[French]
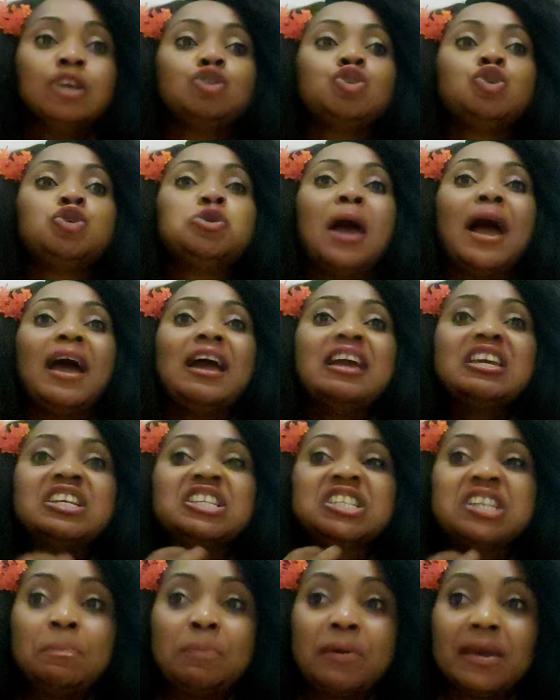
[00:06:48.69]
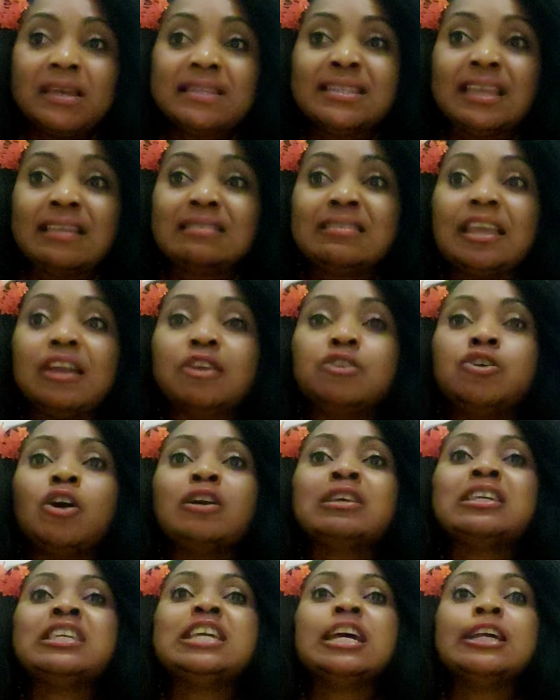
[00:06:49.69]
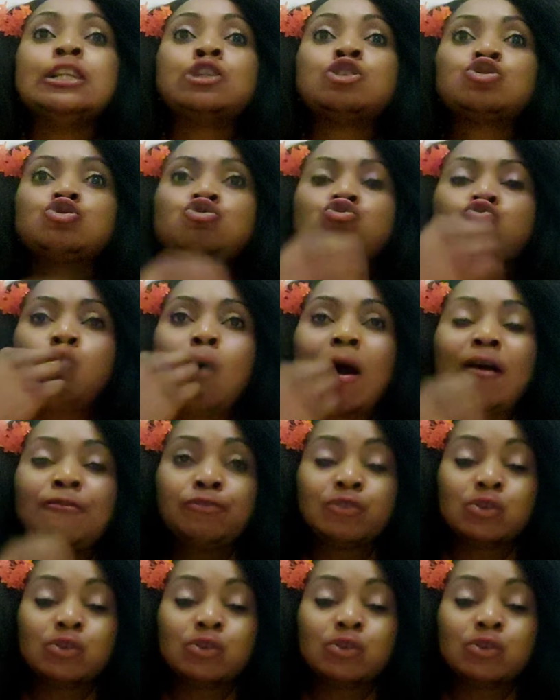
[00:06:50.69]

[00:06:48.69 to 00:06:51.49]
Tu as un GPS intérieur qui est trois,